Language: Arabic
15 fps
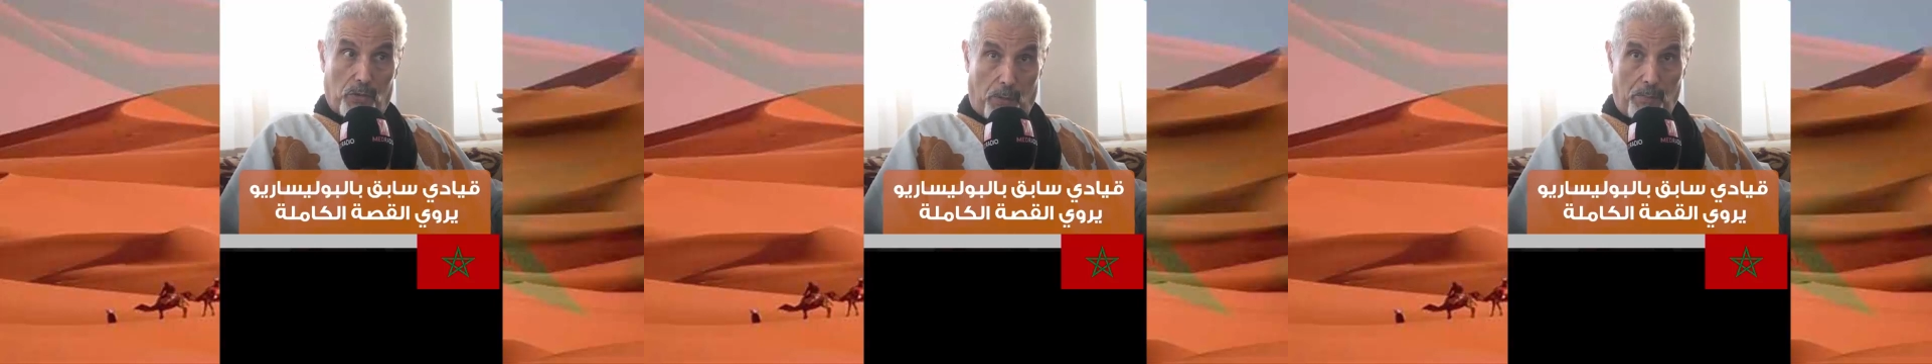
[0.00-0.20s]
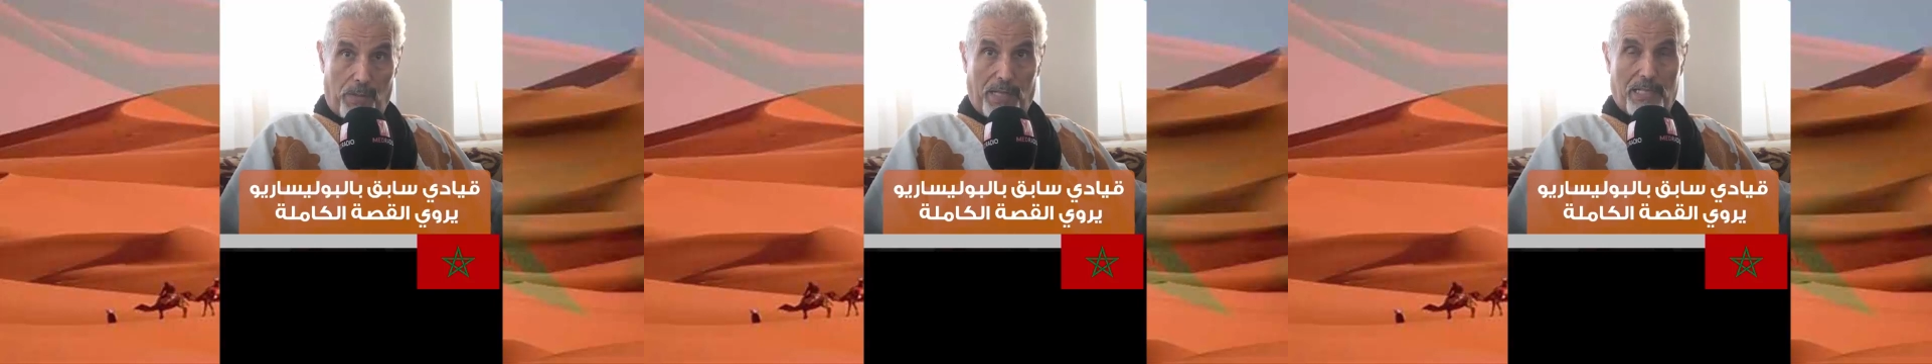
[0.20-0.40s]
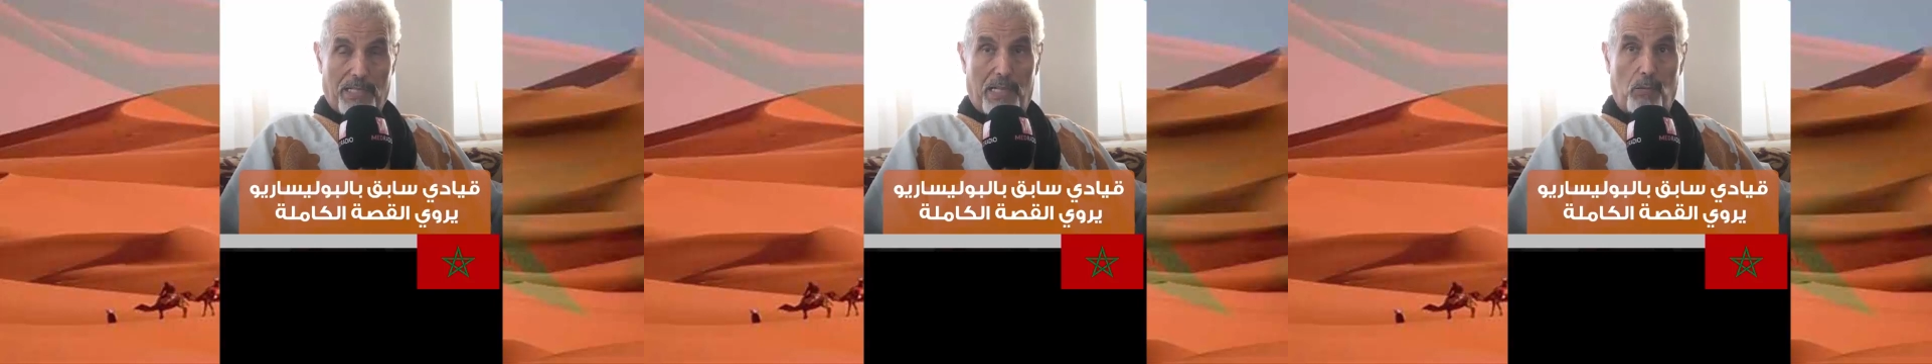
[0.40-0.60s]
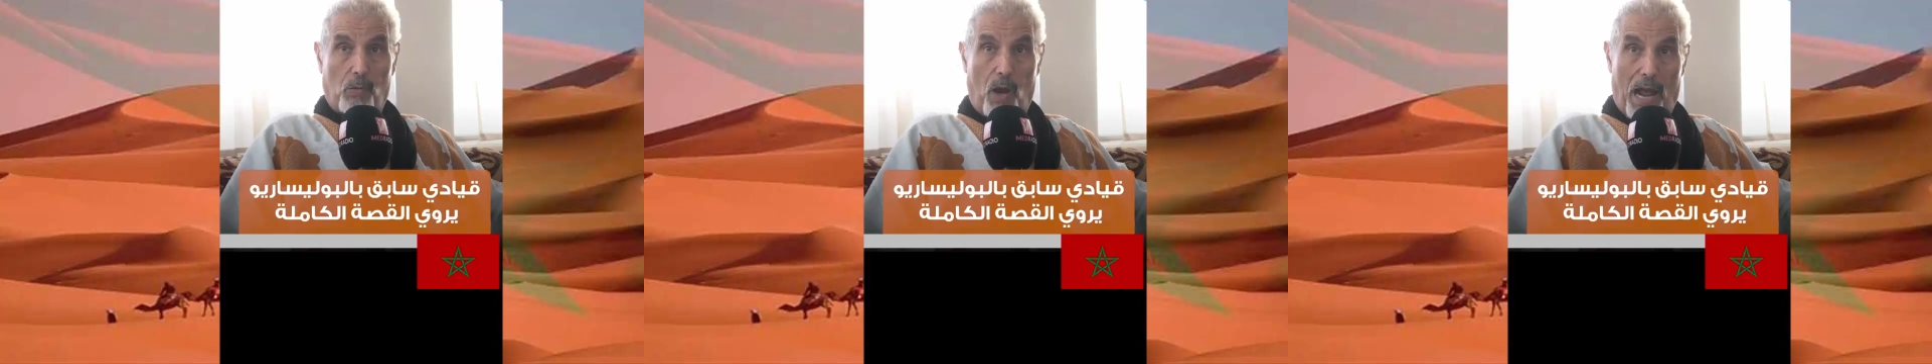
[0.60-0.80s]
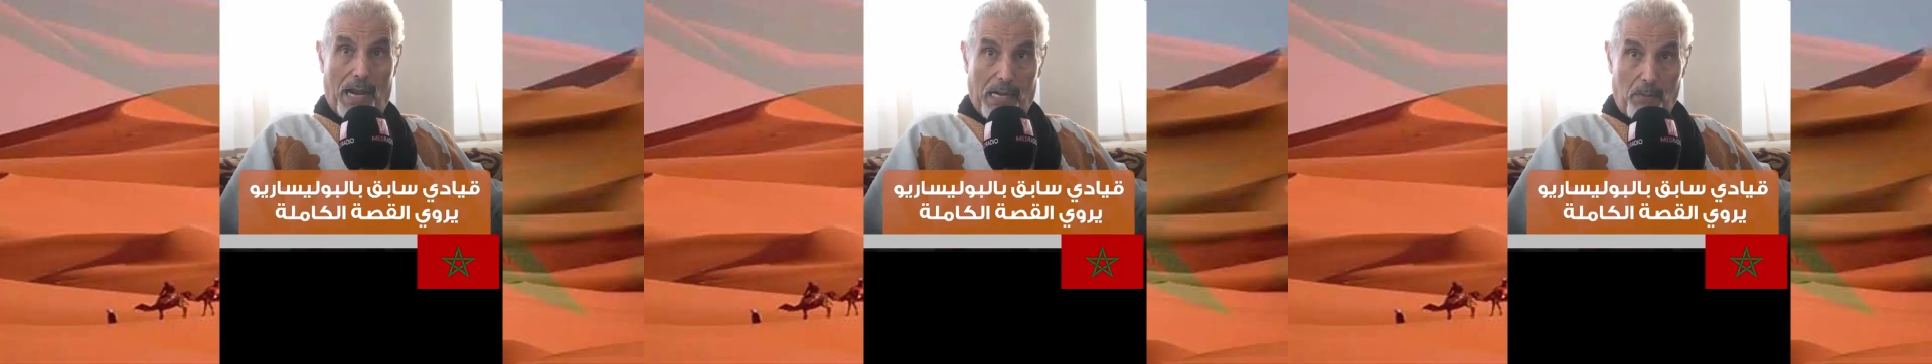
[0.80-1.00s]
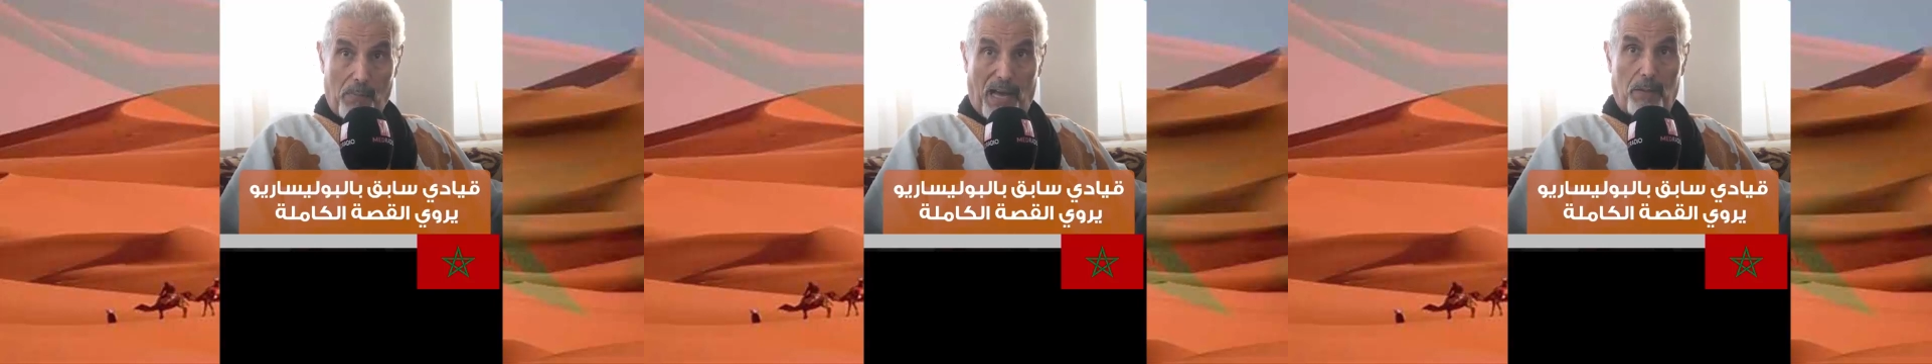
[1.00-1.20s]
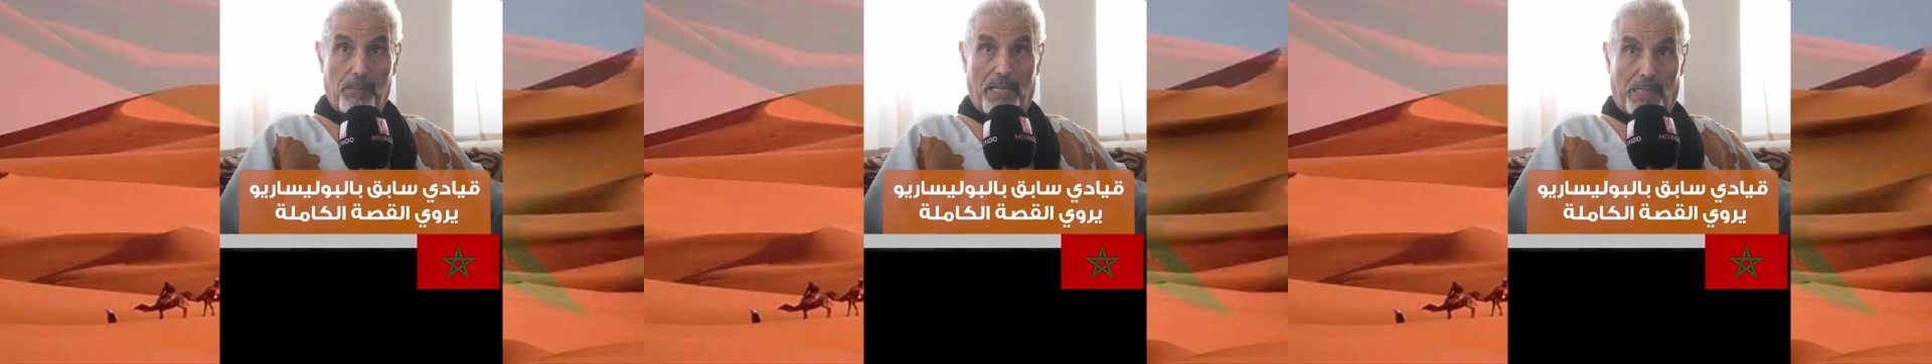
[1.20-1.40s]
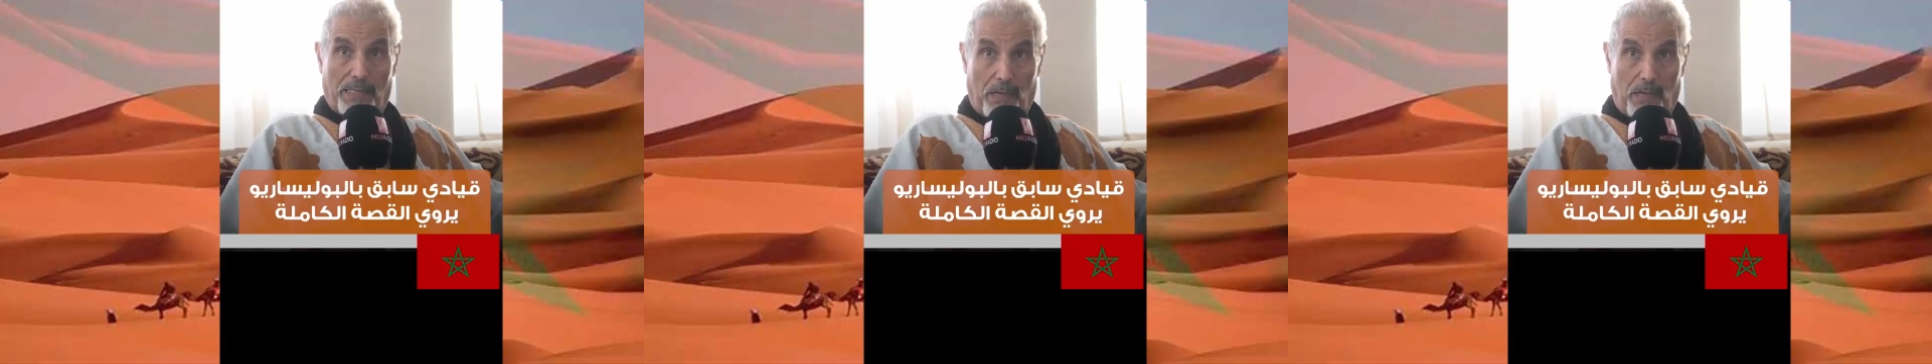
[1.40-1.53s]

تم تسليمها للمغرب سنة